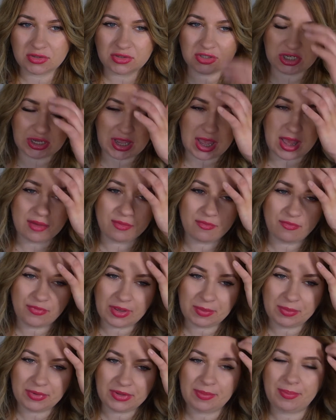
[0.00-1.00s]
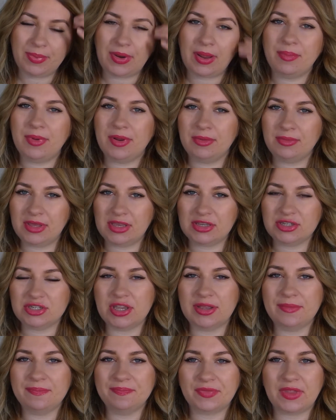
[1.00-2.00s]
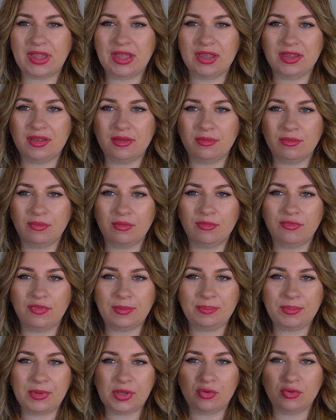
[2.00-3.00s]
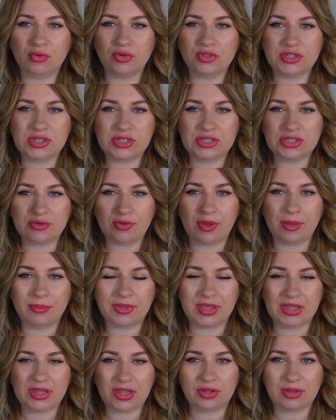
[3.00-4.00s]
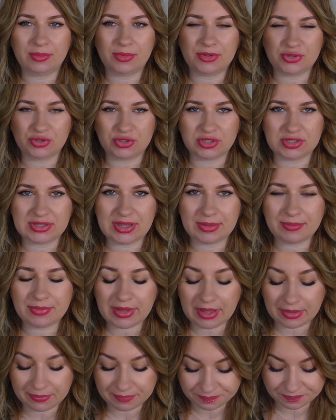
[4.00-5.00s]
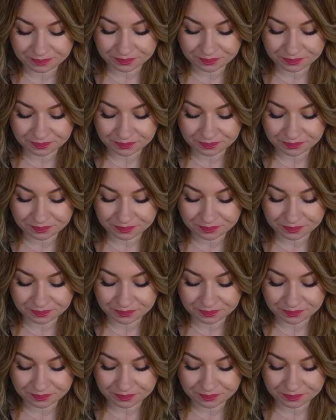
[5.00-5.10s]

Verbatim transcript: czekałam w jakby tej prapremierze w Empiku, śledziłam kiedy ona będzie już dostępna.